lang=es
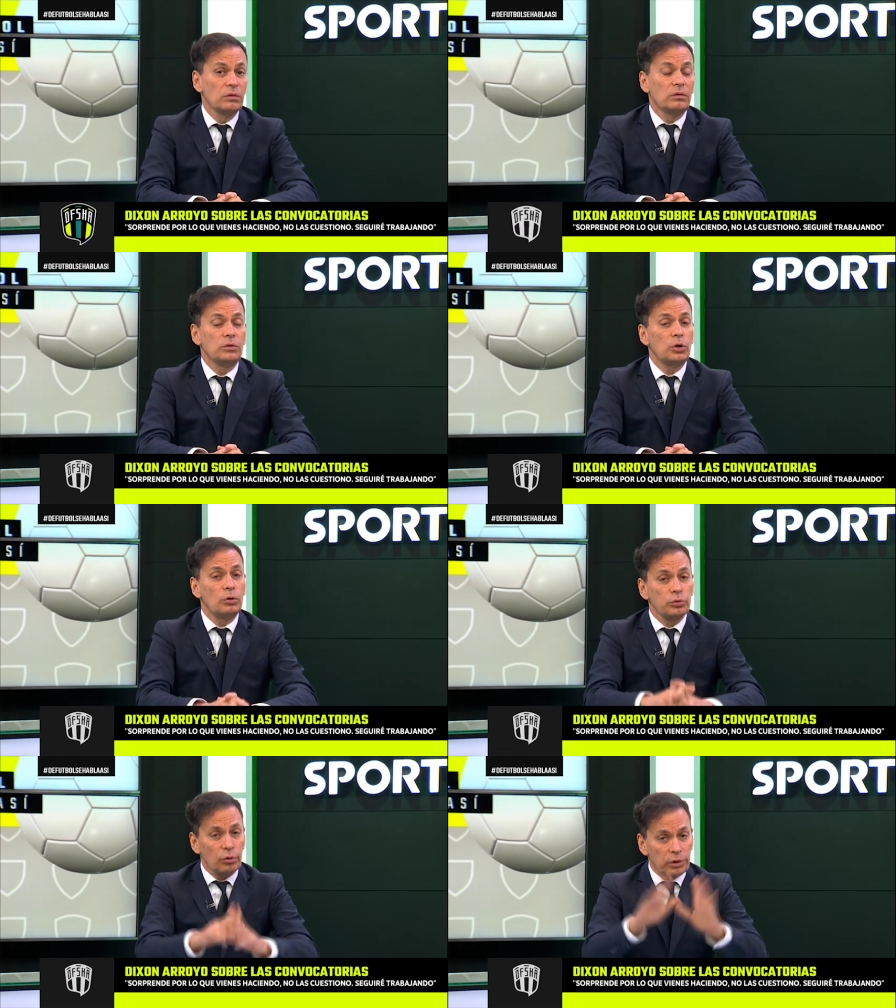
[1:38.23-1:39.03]
Yo
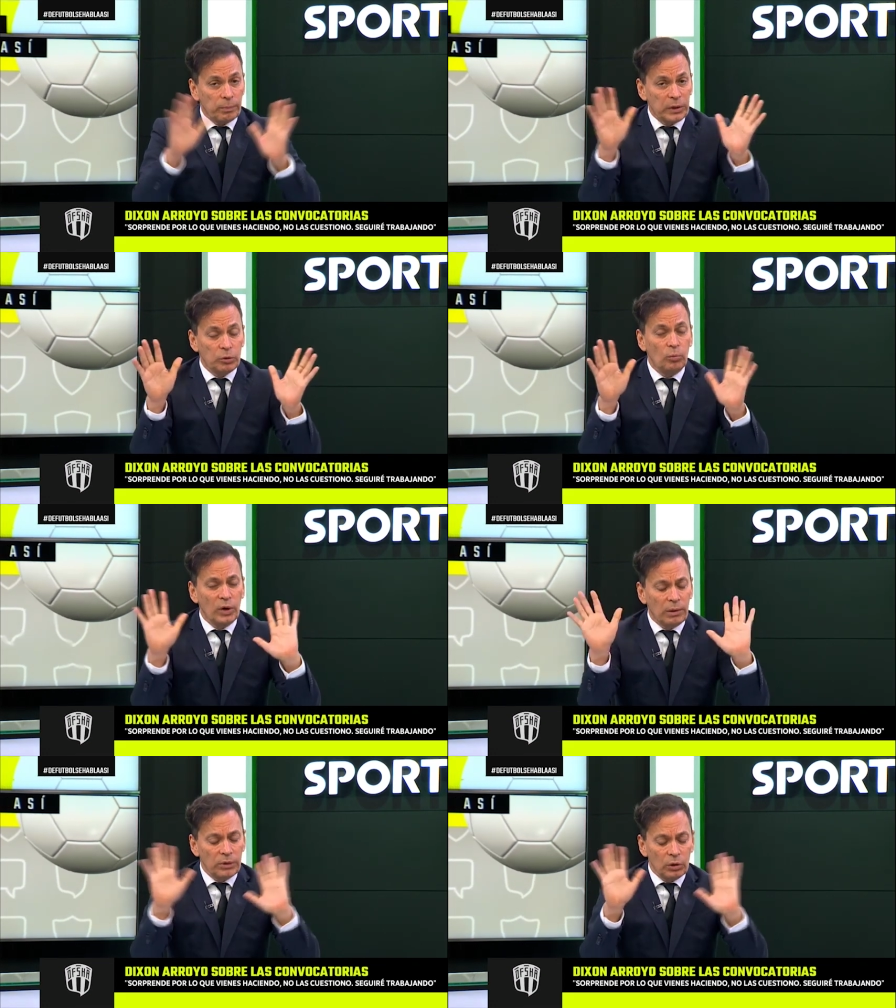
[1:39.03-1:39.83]
con todo respeto, un
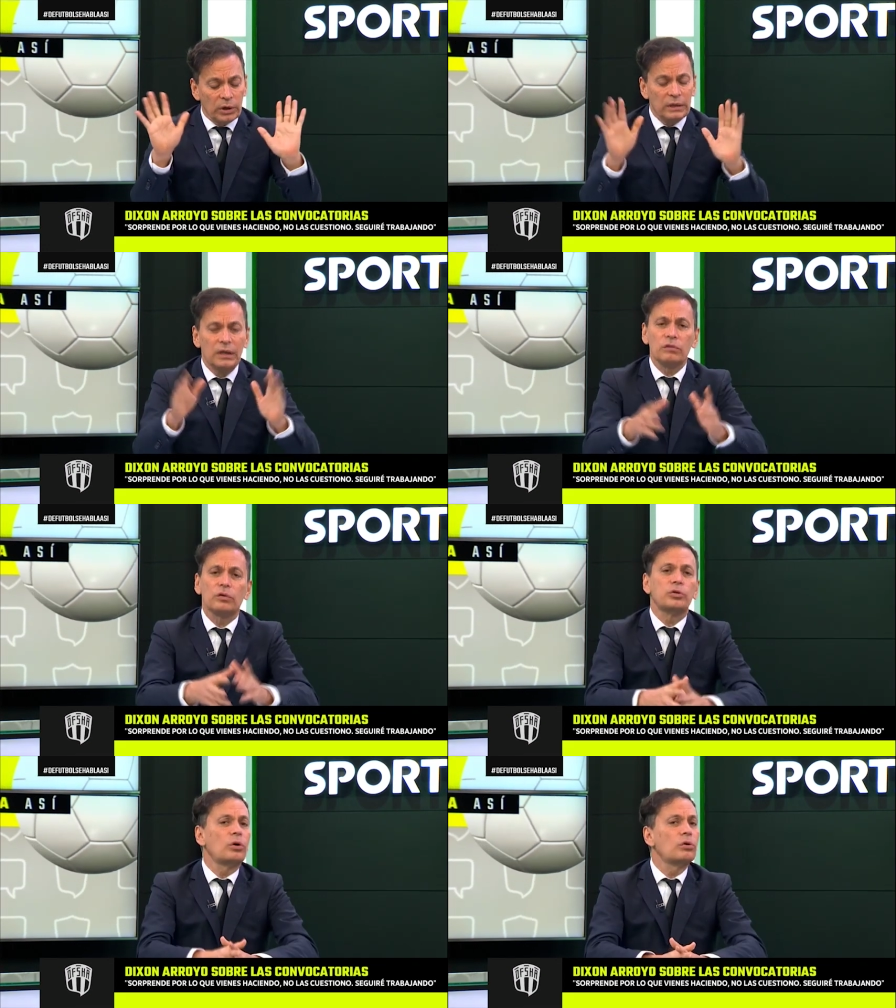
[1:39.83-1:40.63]
buen amigo que es
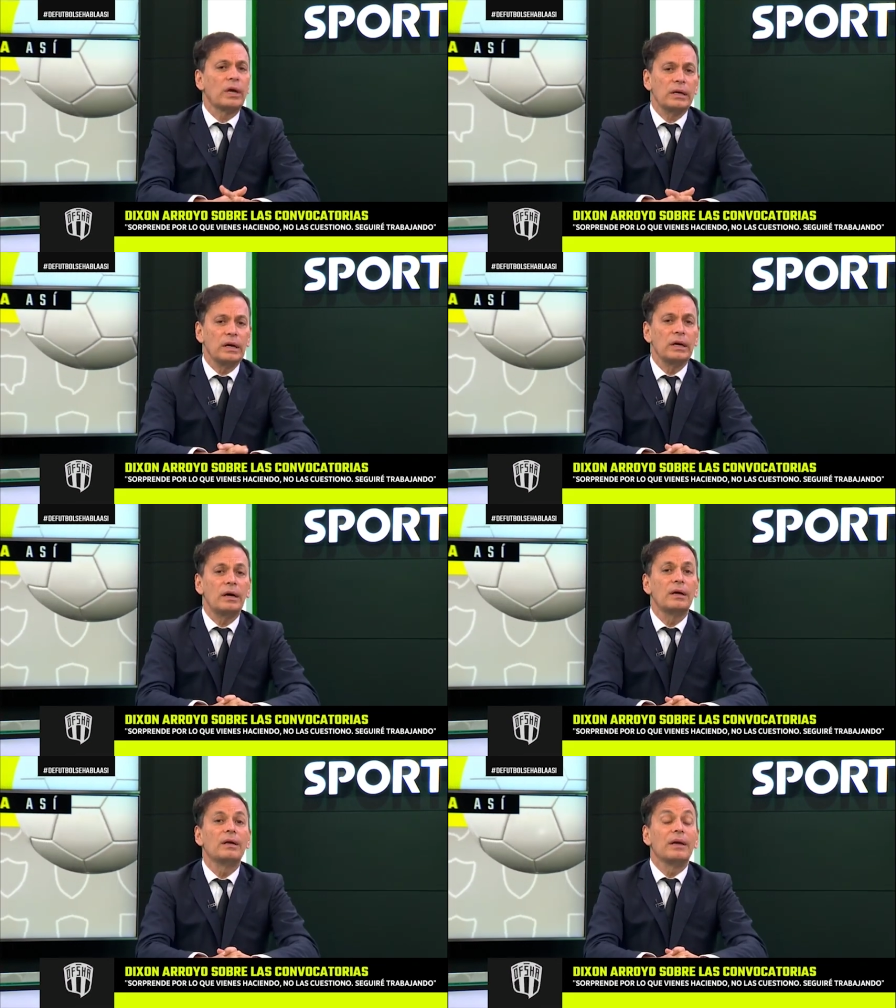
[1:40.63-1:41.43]
Dixon, todo lo que
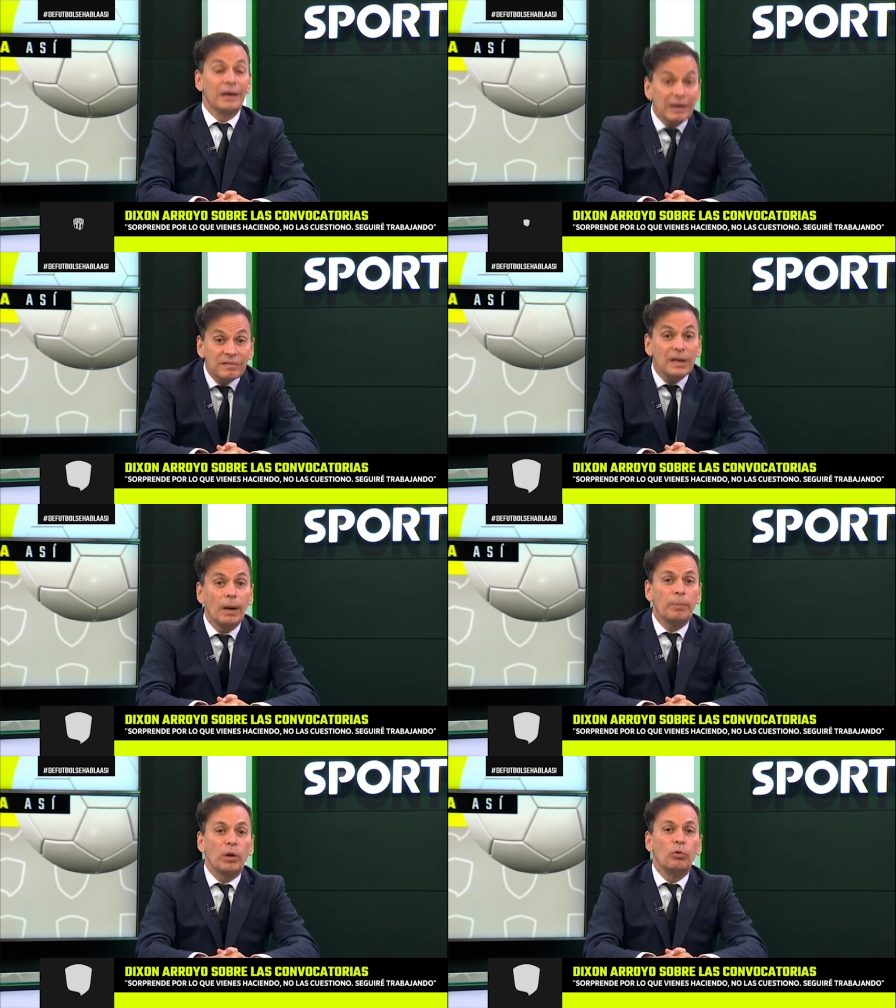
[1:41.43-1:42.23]
quiera. Esa es
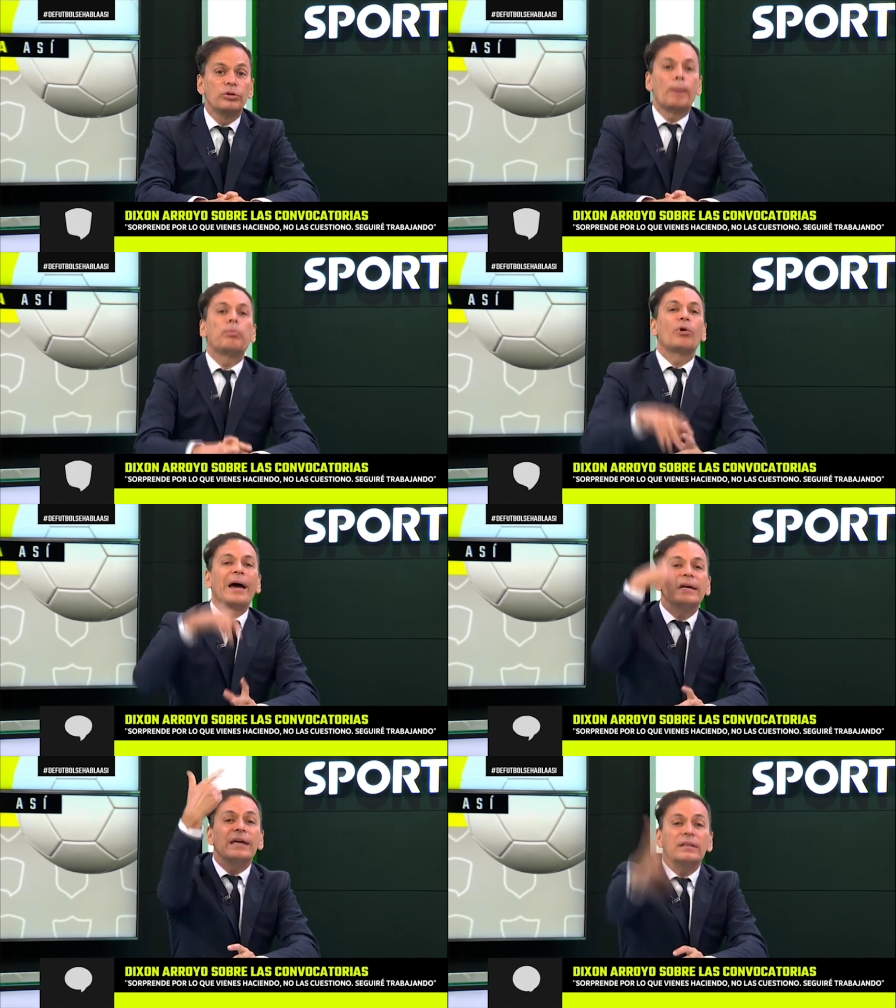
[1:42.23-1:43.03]
la pregunta. Por
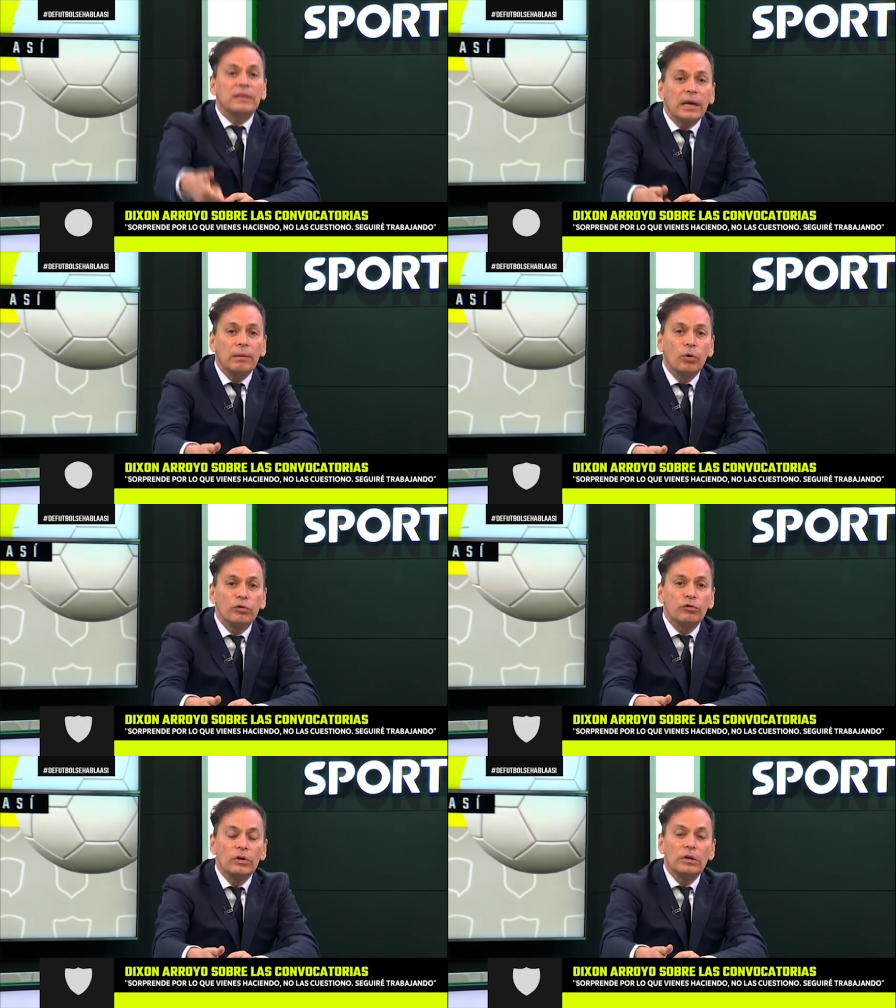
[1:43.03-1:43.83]
ahí
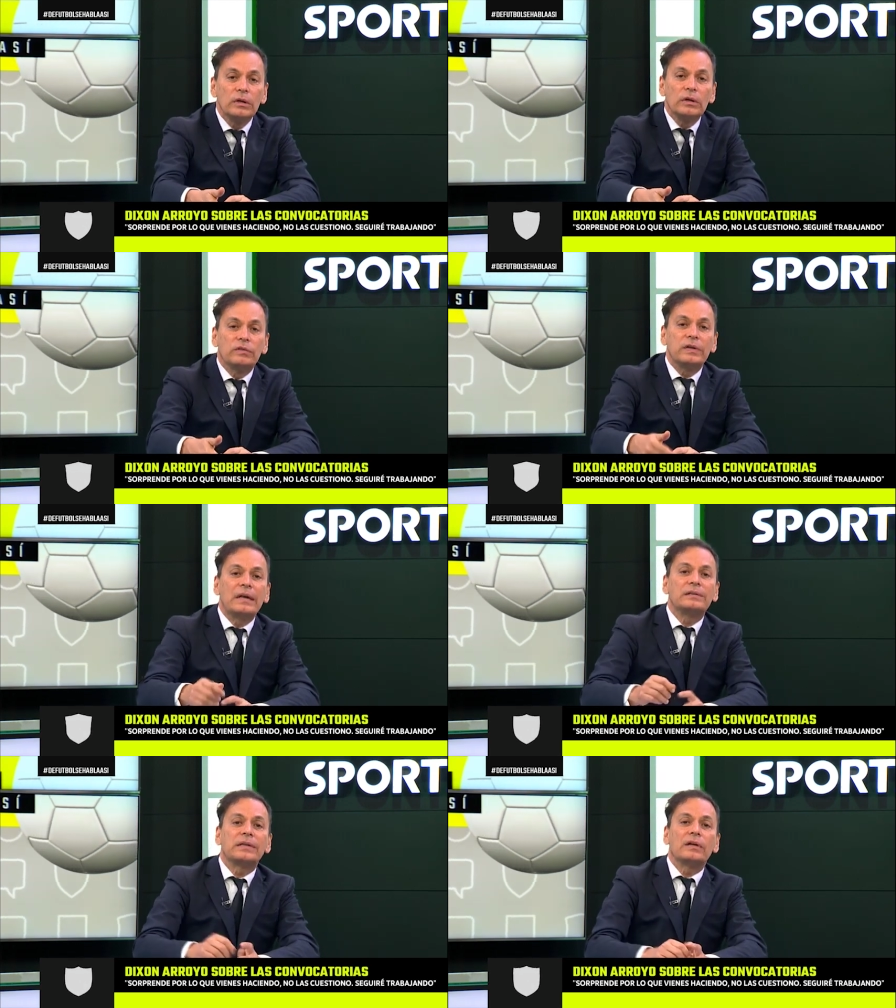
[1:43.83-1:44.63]
entremos. Si,
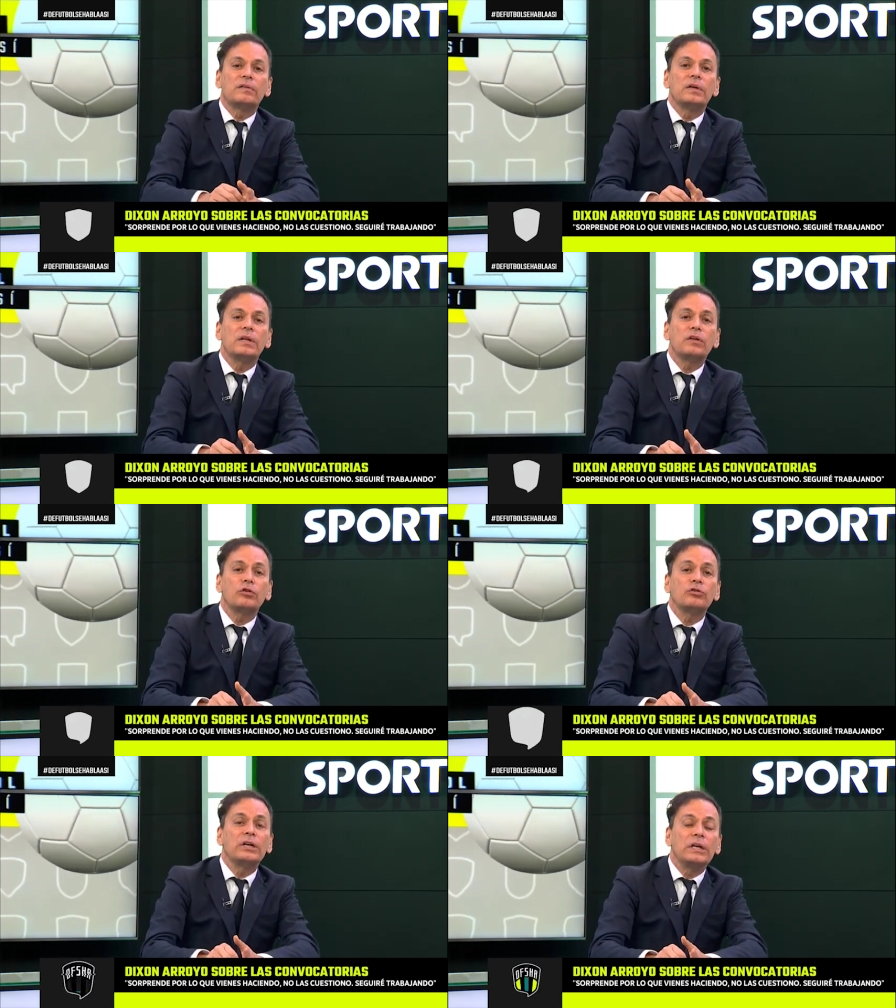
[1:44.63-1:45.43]
si
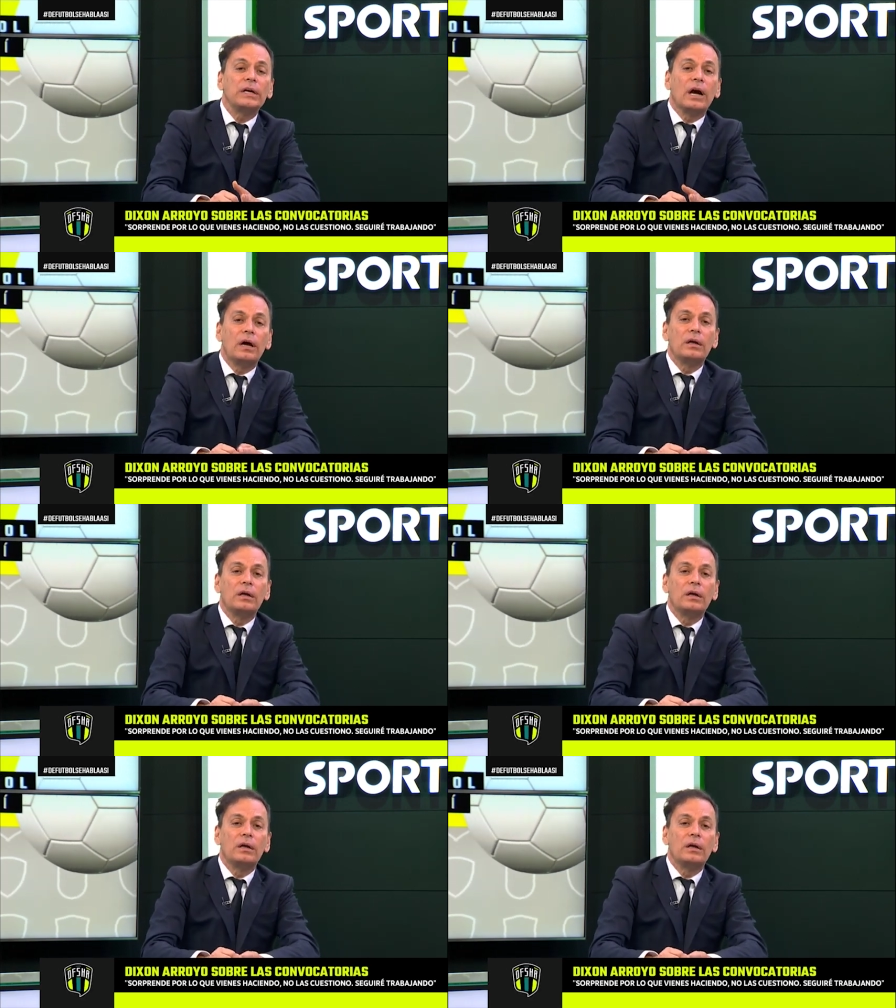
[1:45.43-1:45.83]
Dixon diría,